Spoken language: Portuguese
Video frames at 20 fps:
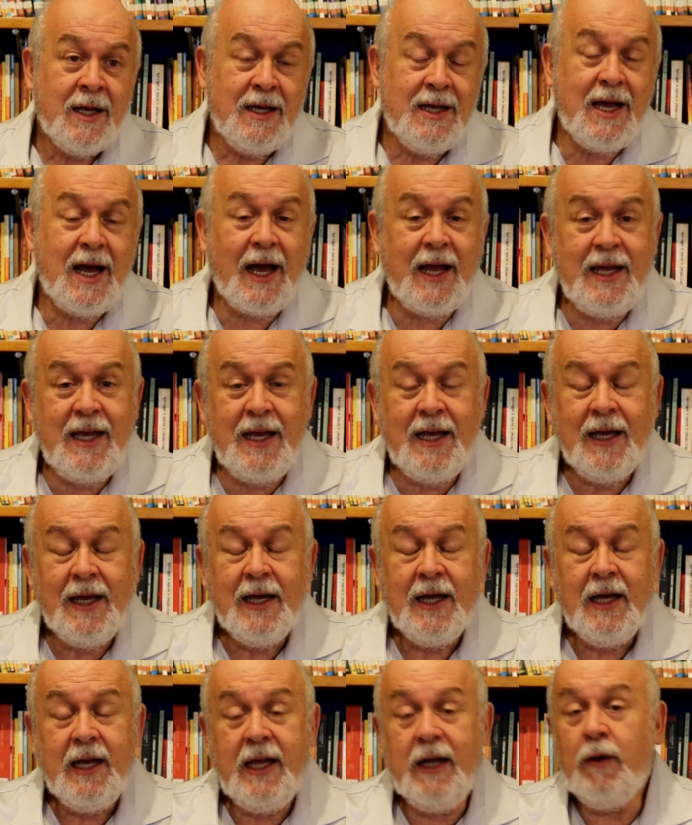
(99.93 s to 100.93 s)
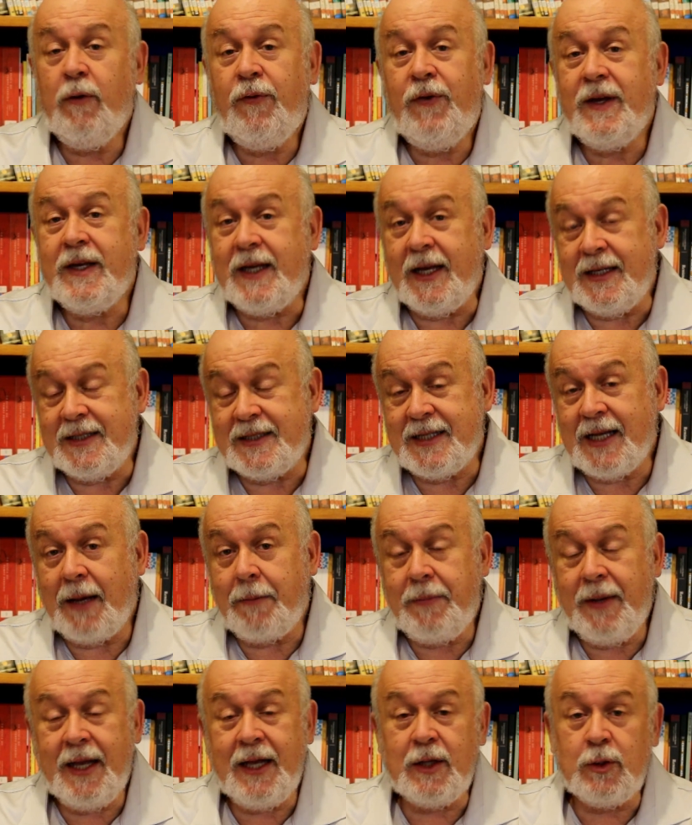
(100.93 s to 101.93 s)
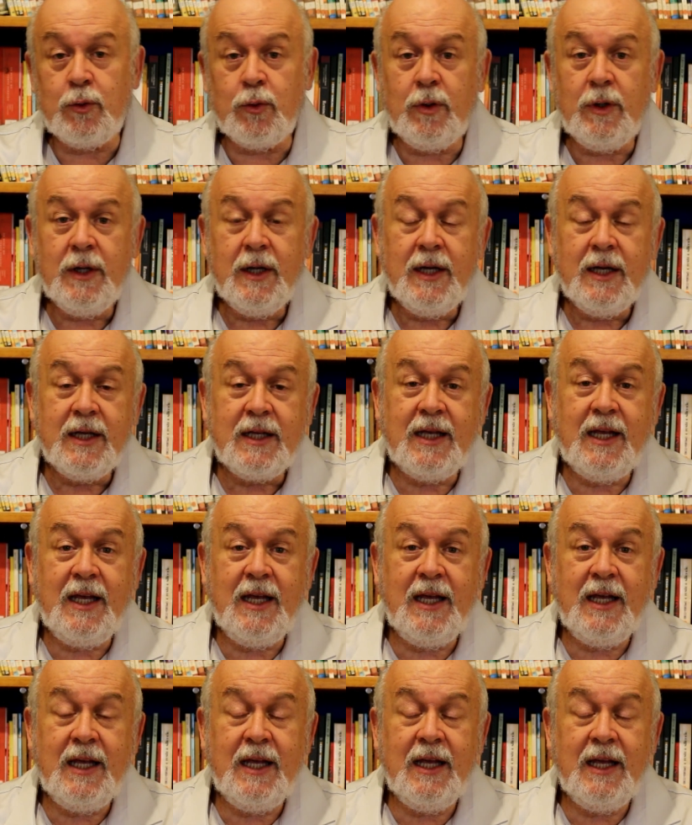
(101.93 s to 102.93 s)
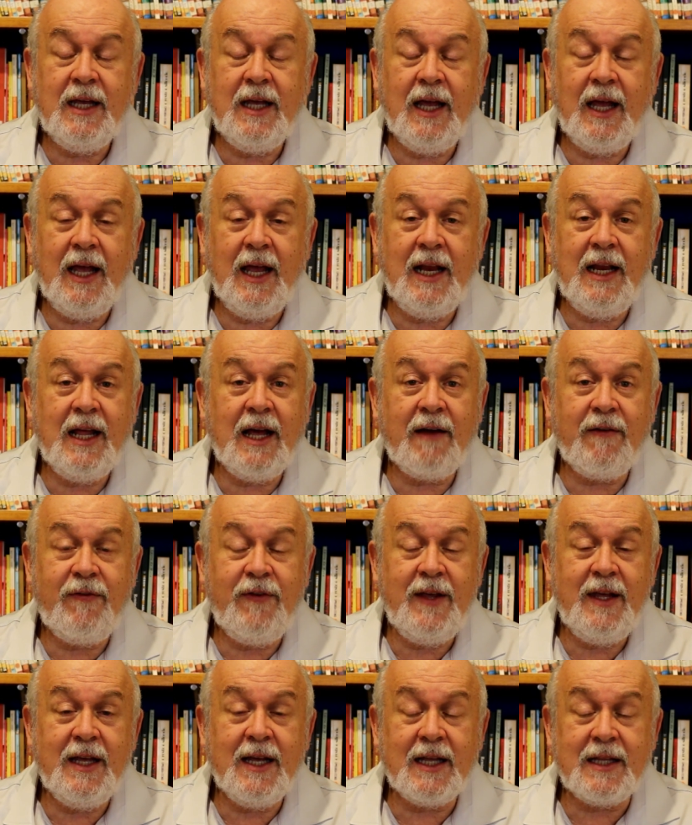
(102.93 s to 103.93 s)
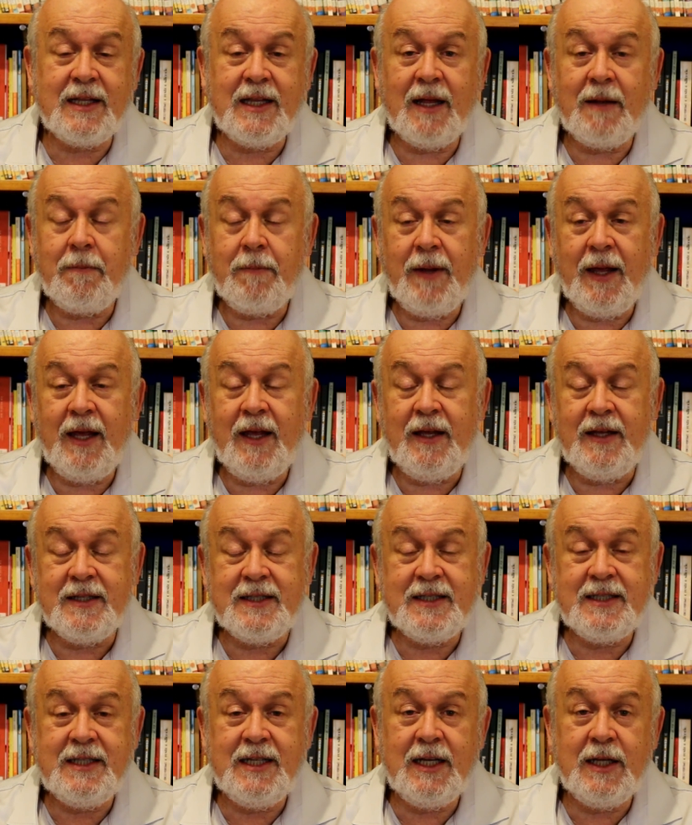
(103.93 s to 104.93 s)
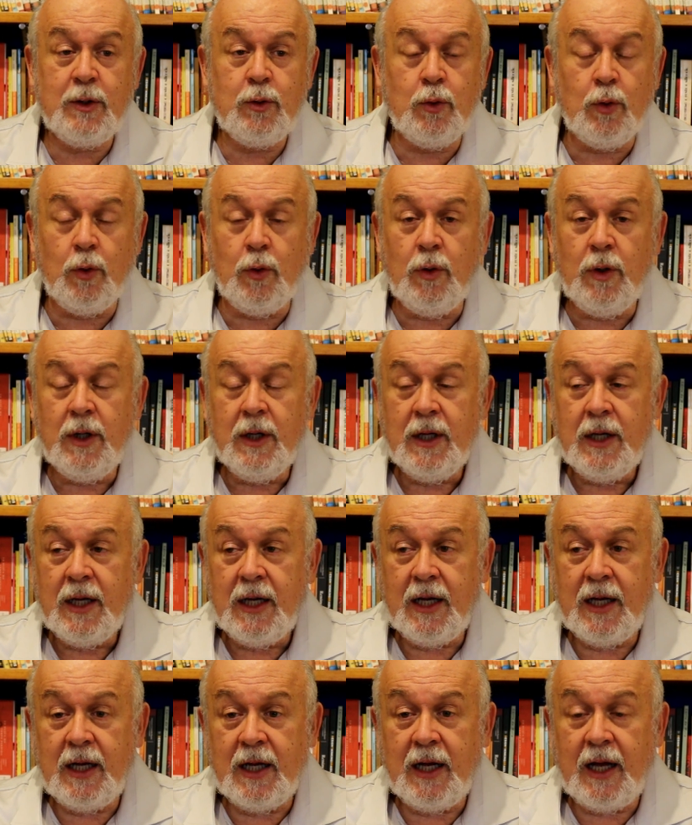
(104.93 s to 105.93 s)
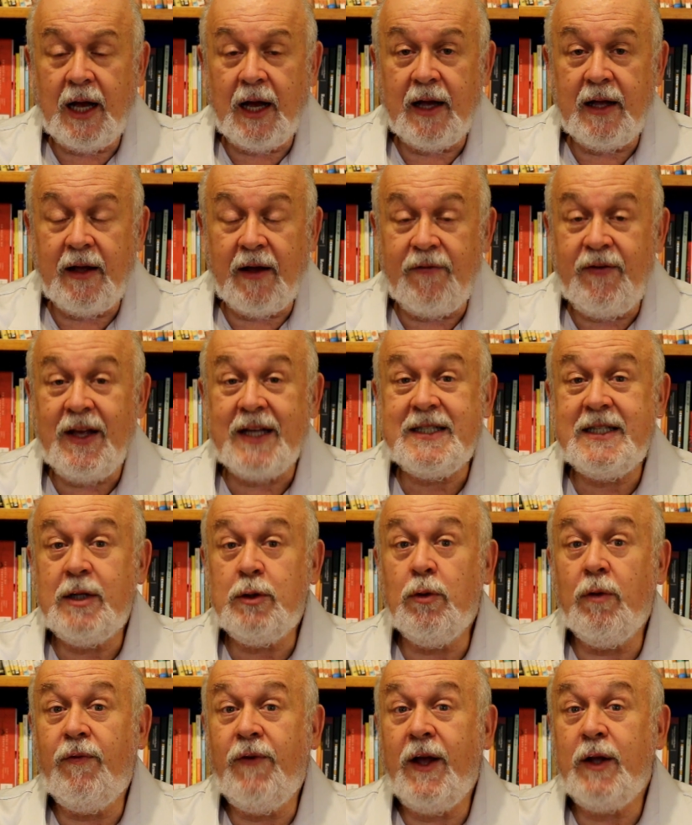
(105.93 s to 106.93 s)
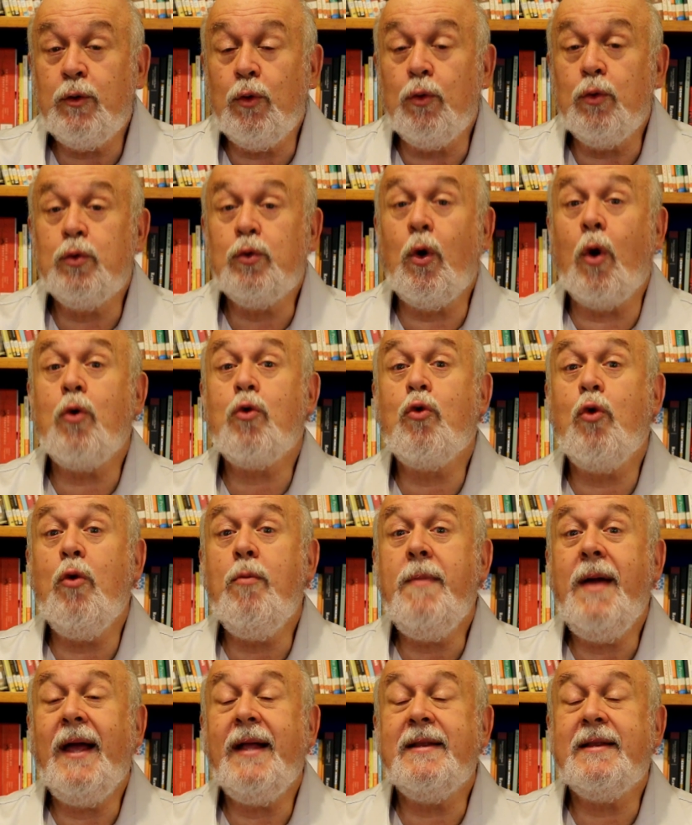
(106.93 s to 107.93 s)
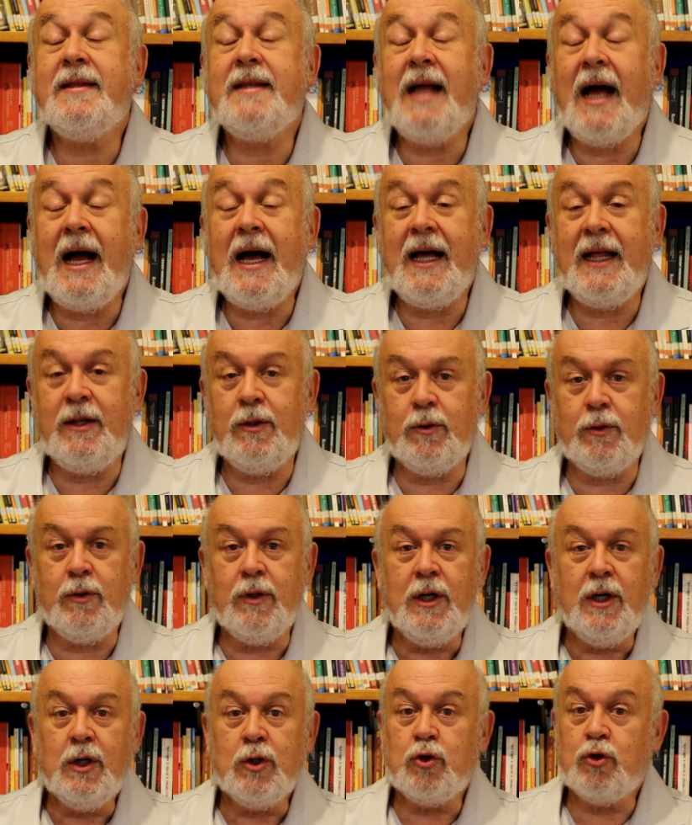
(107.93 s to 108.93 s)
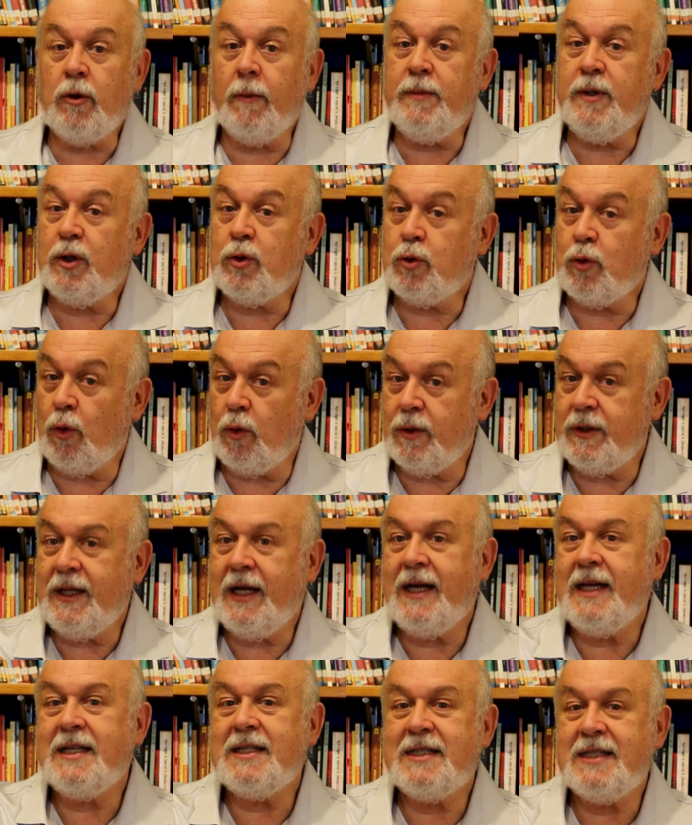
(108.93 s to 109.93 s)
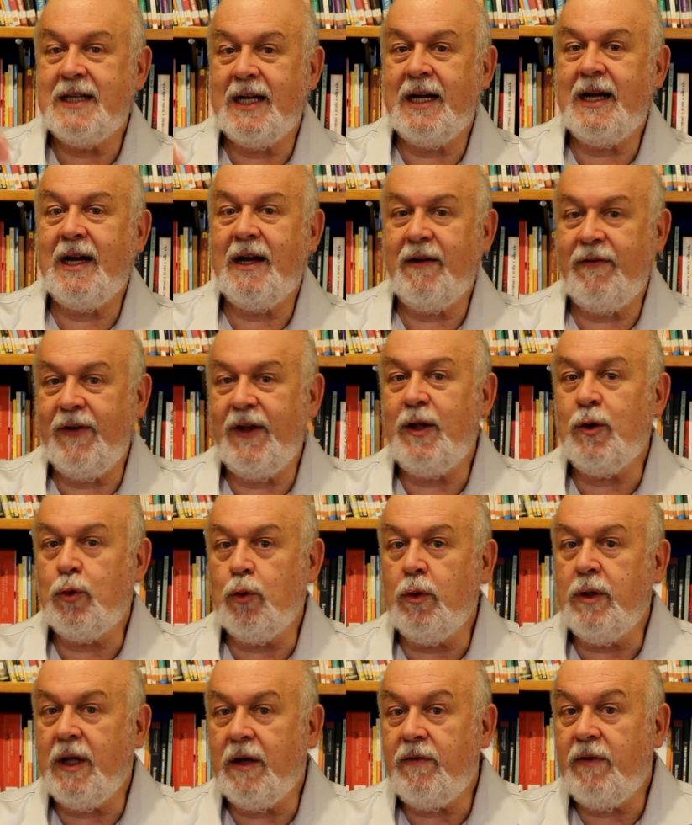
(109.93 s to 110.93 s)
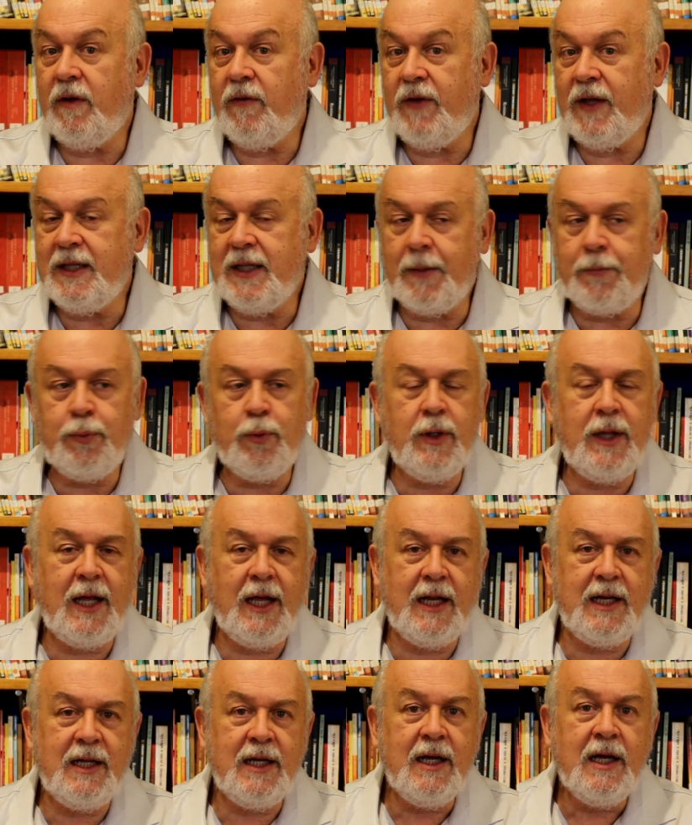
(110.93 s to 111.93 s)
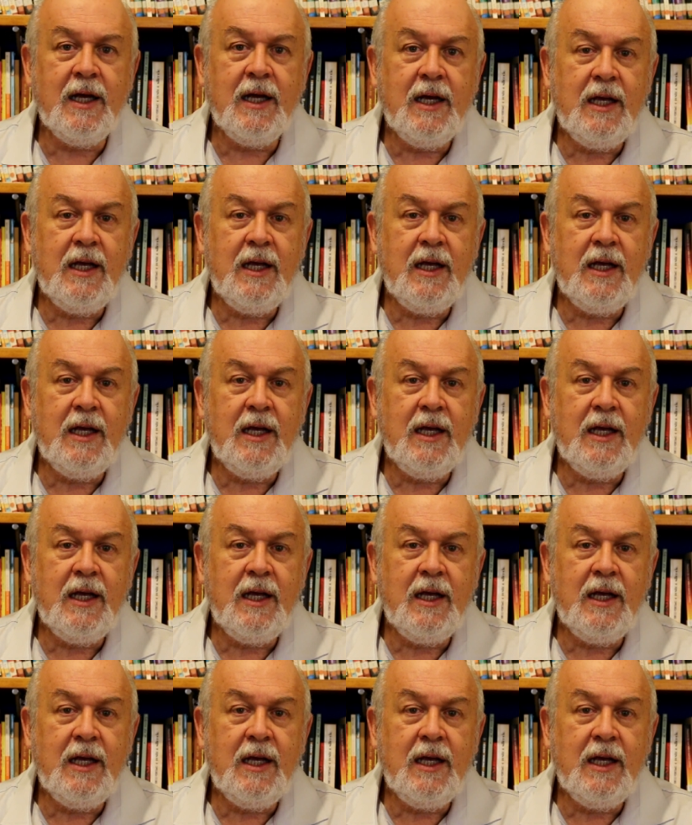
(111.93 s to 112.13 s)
E aí eu fiquei sabendo que ele havia também sido, uh, havia sido feito um documentário sobre toda essa aventura vivida por ele.